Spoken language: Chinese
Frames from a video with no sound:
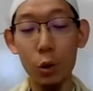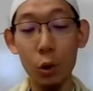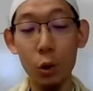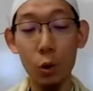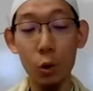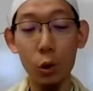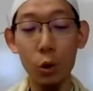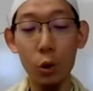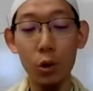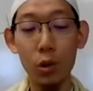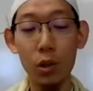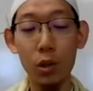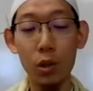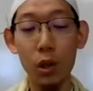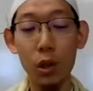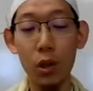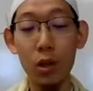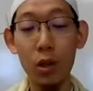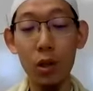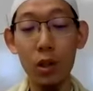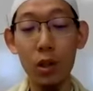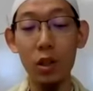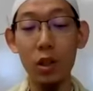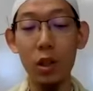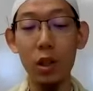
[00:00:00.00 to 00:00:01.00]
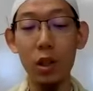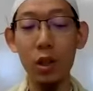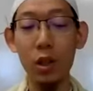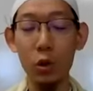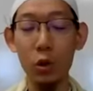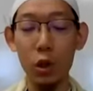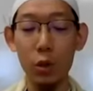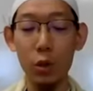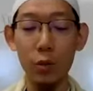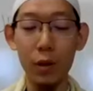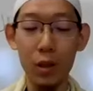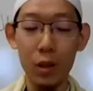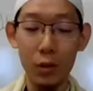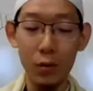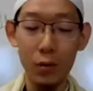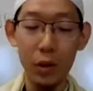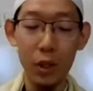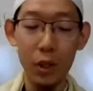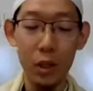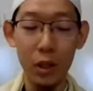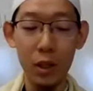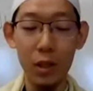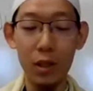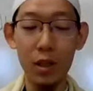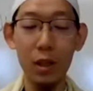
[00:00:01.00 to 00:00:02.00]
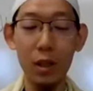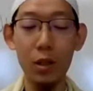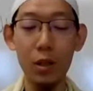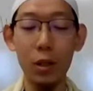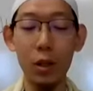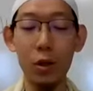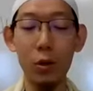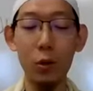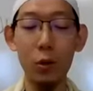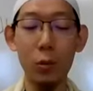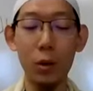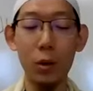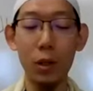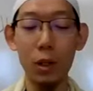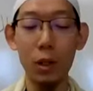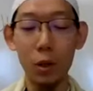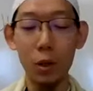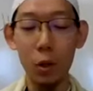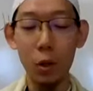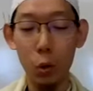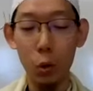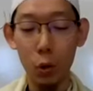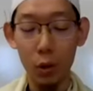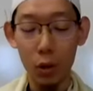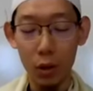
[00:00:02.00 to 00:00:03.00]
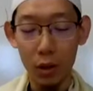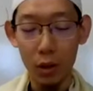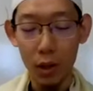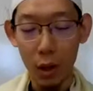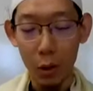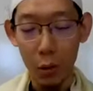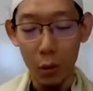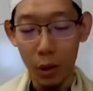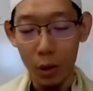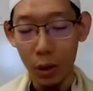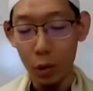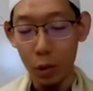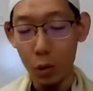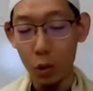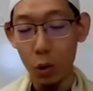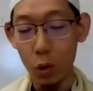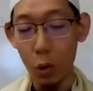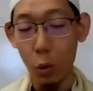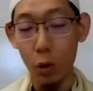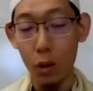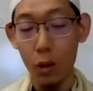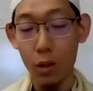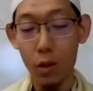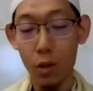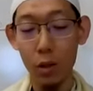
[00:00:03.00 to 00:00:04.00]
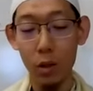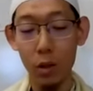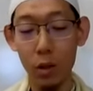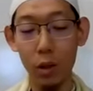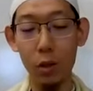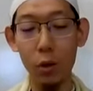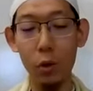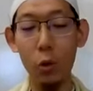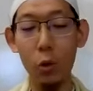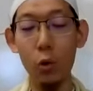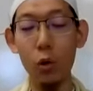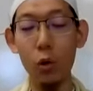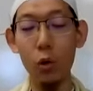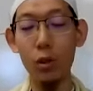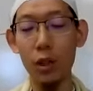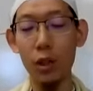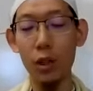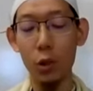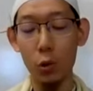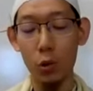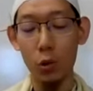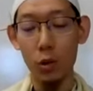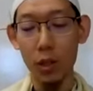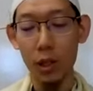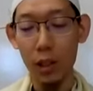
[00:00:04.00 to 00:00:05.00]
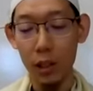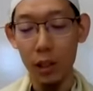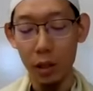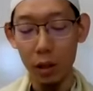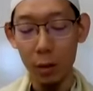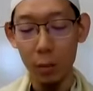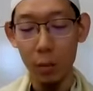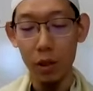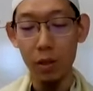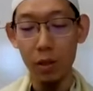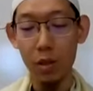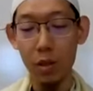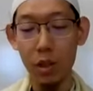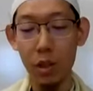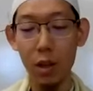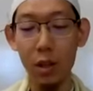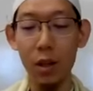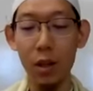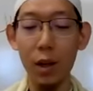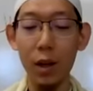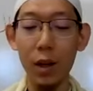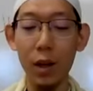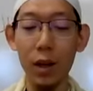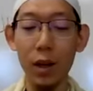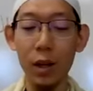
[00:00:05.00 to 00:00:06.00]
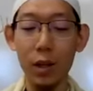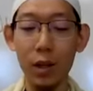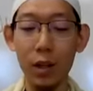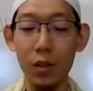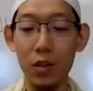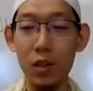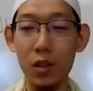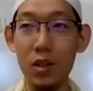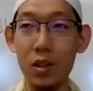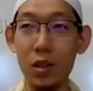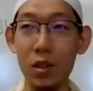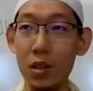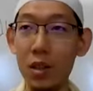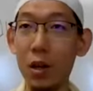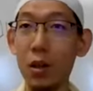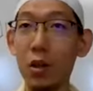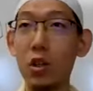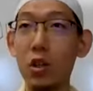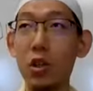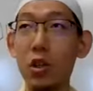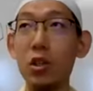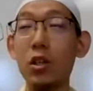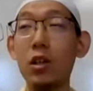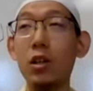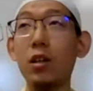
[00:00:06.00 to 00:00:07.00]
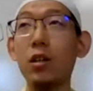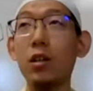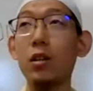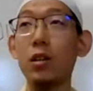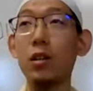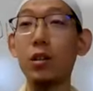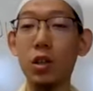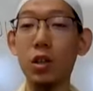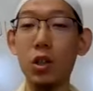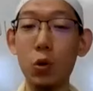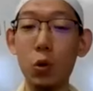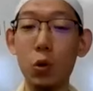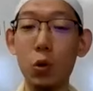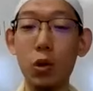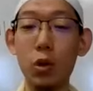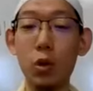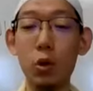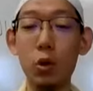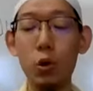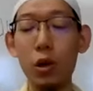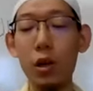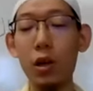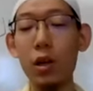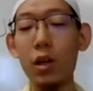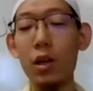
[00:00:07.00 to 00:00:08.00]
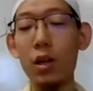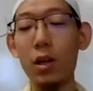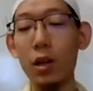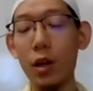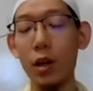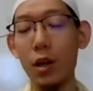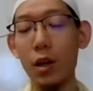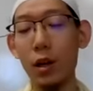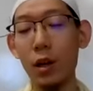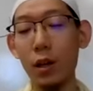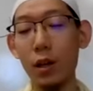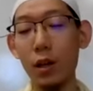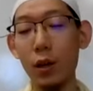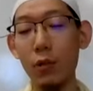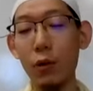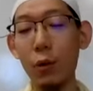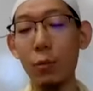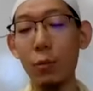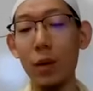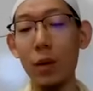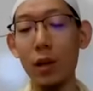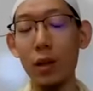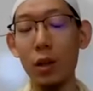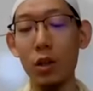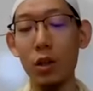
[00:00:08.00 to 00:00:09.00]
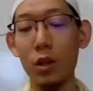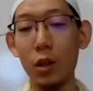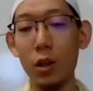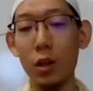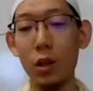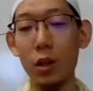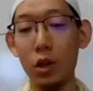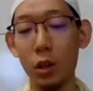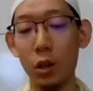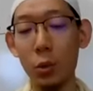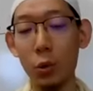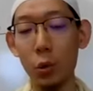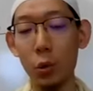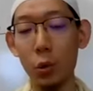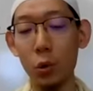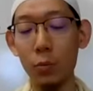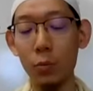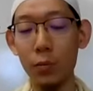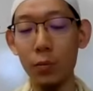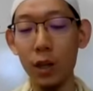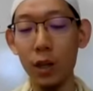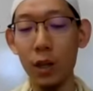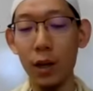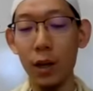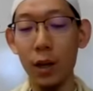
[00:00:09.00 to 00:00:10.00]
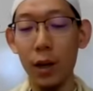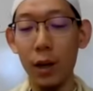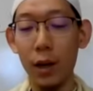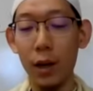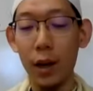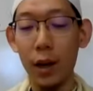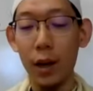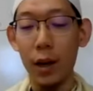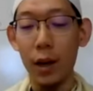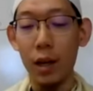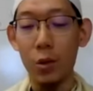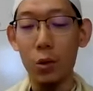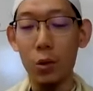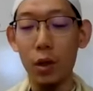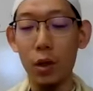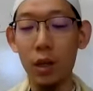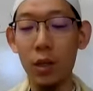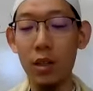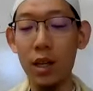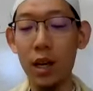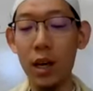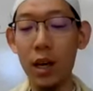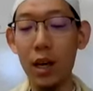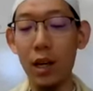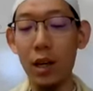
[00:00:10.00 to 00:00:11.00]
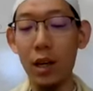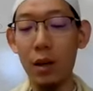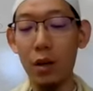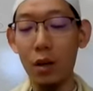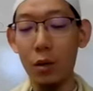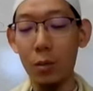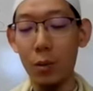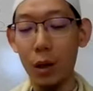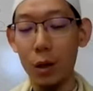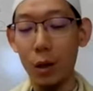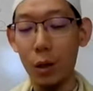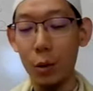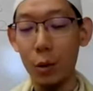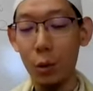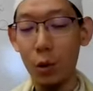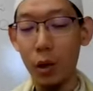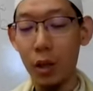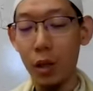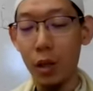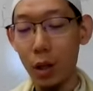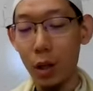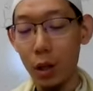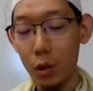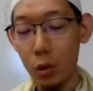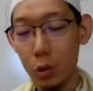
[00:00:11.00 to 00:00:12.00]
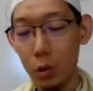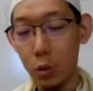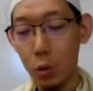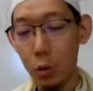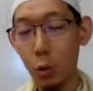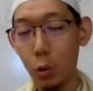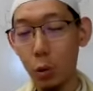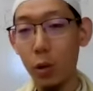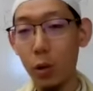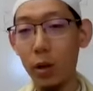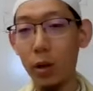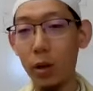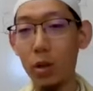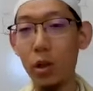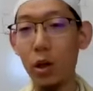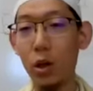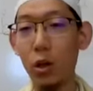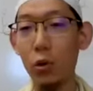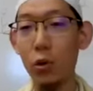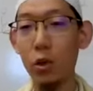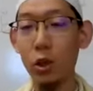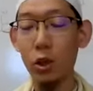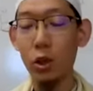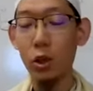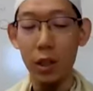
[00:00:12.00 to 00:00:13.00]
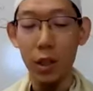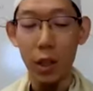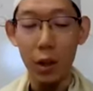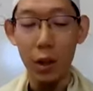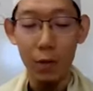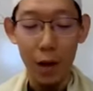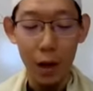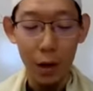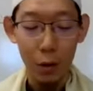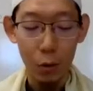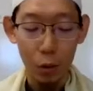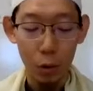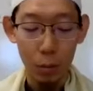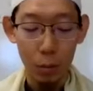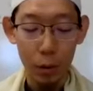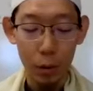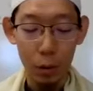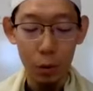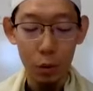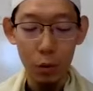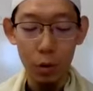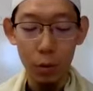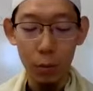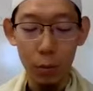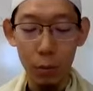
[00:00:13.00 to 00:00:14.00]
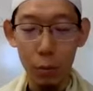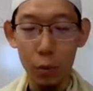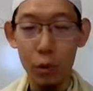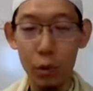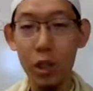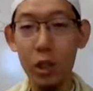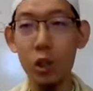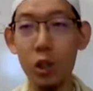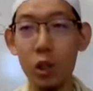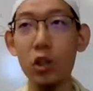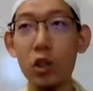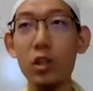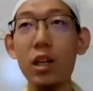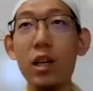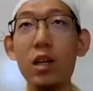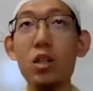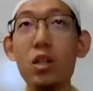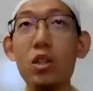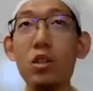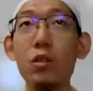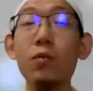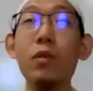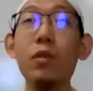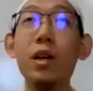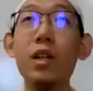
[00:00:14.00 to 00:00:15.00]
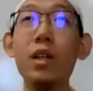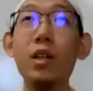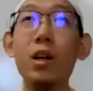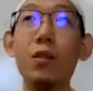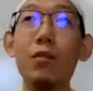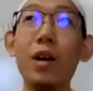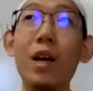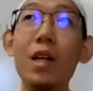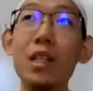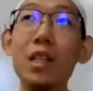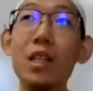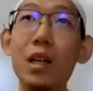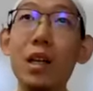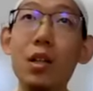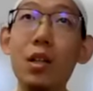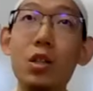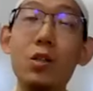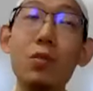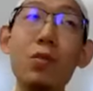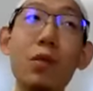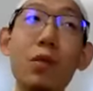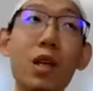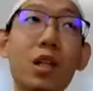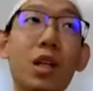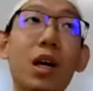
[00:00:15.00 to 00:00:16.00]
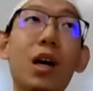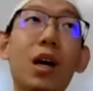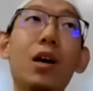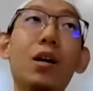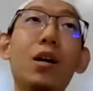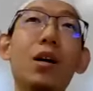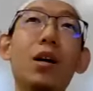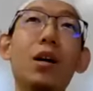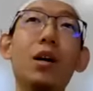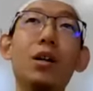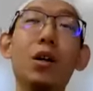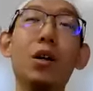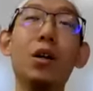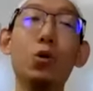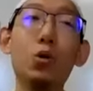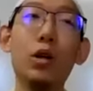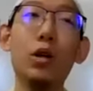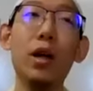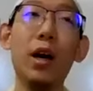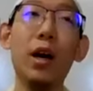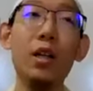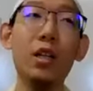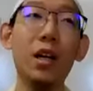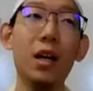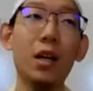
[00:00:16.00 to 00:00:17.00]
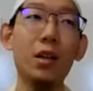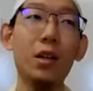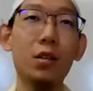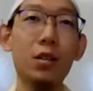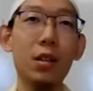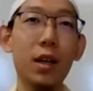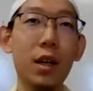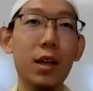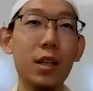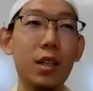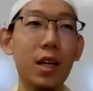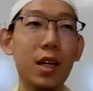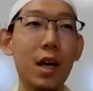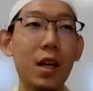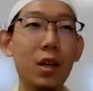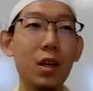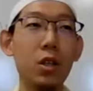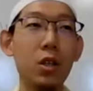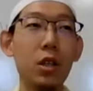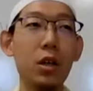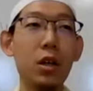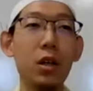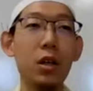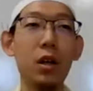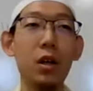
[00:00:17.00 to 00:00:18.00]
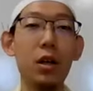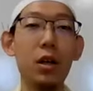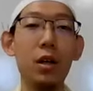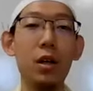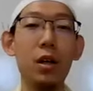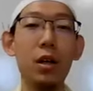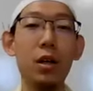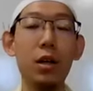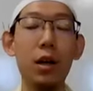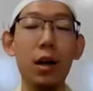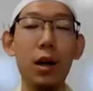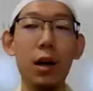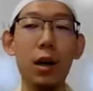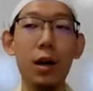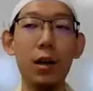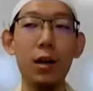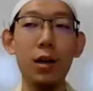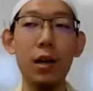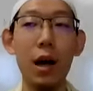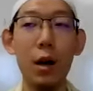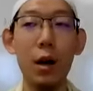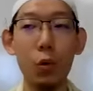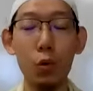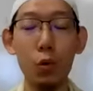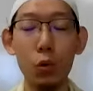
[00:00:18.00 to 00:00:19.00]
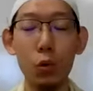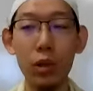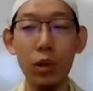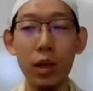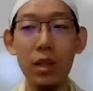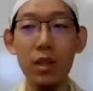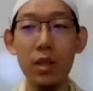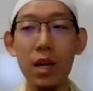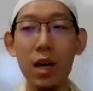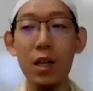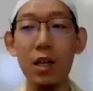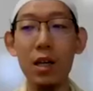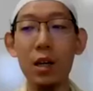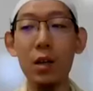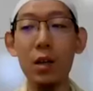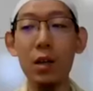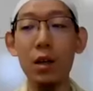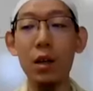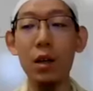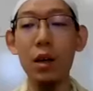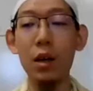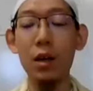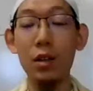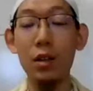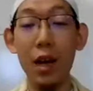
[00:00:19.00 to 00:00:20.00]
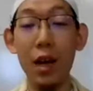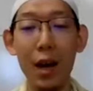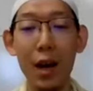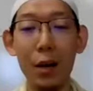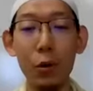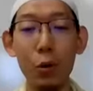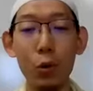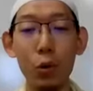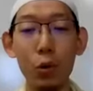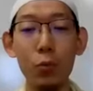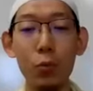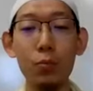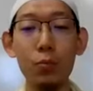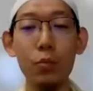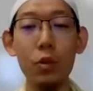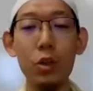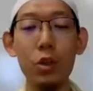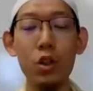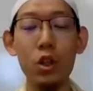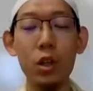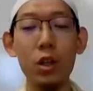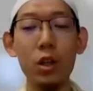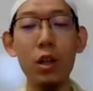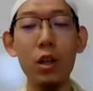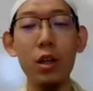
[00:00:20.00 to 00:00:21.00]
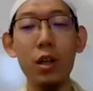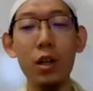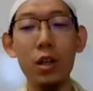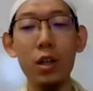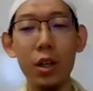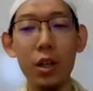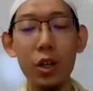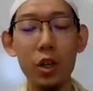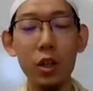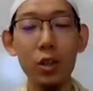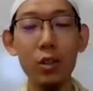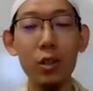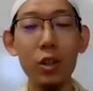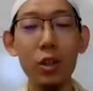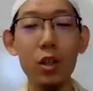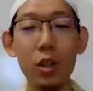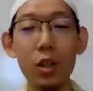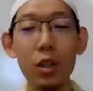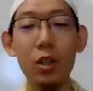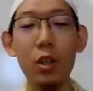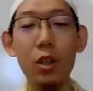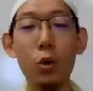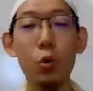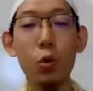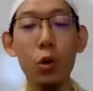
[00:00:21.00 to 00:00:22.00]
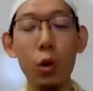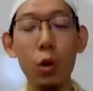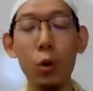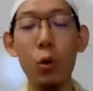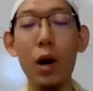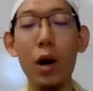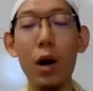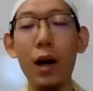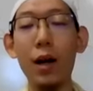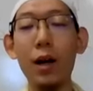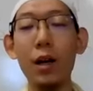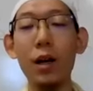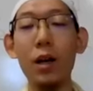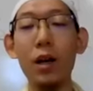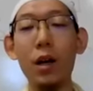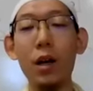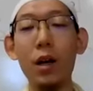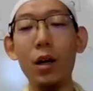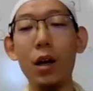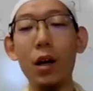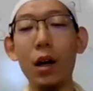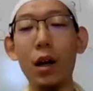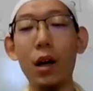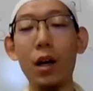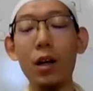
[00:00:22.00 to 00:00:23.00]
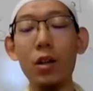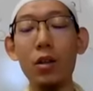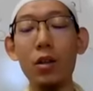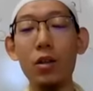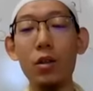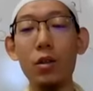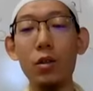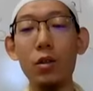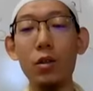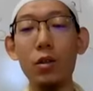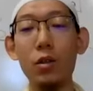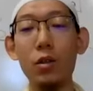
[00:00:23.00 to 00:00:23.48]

最终所提到的这，你能够成为敬畏者的向导，对吧？你能够获得天元当中的回赐，你能够获得一种心灵的平静，以及心想事成、生活的顺利、各方面的这个成功。啊，所以在罗马端月的尊贵的这后十个夜晚，我们不仅是在行为上、外在的行为上要去改善，内在的这个呃感悟、内在的态度、整个的人生的这个规划，呃，